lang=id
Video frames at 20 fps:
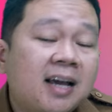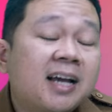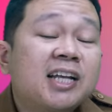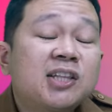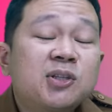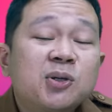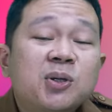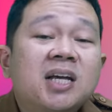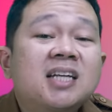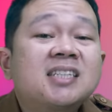
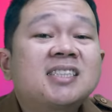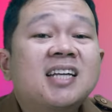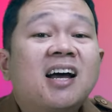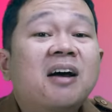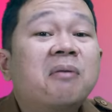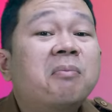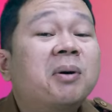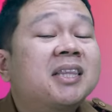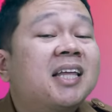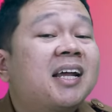gitu ya
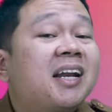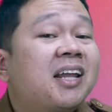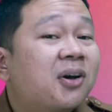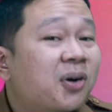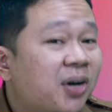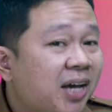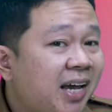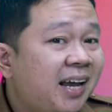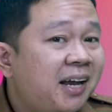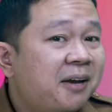sahabat tani oke.
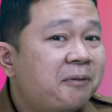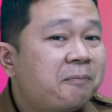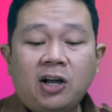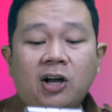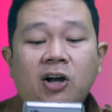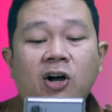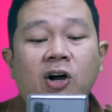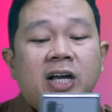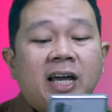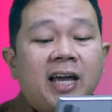Okay?
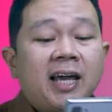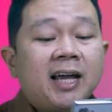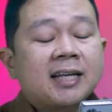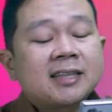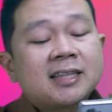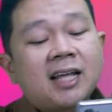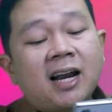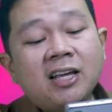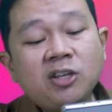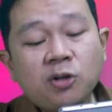Oke,
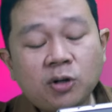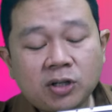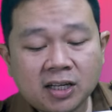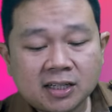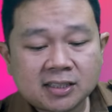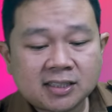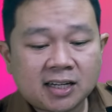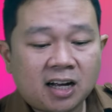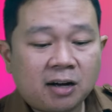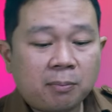kita lanjut ya
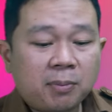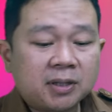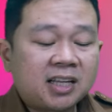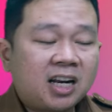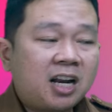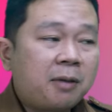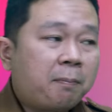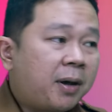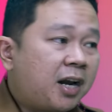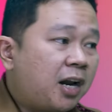sahabat
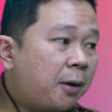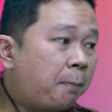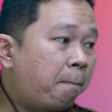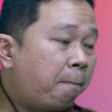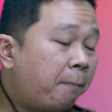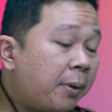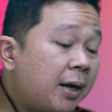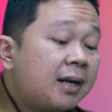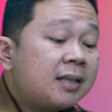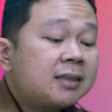tani pada
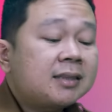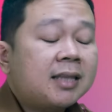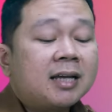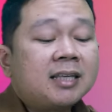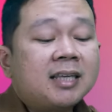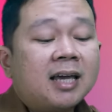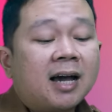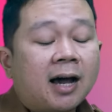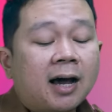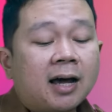
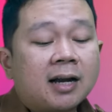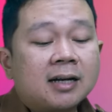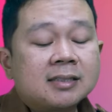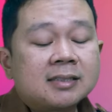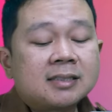pertanyaan